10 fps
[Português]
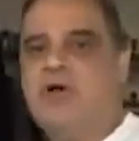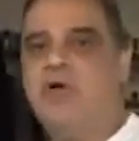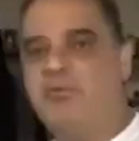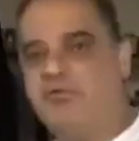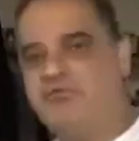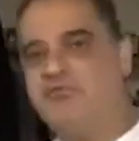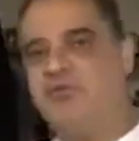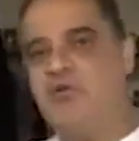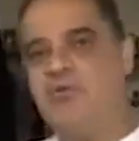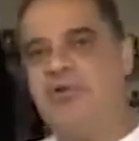a um
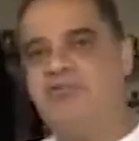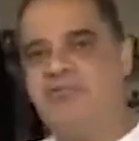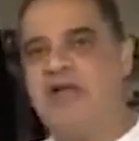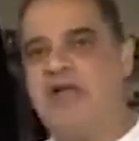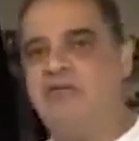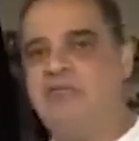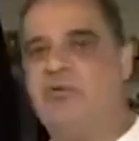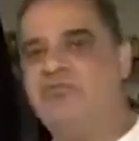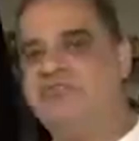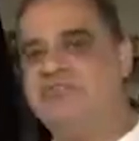profissional qualificado,
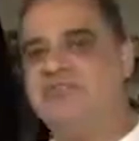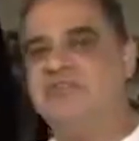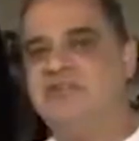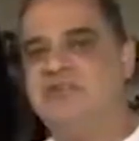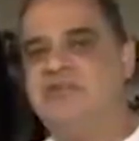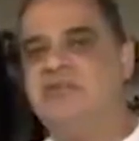uma oficina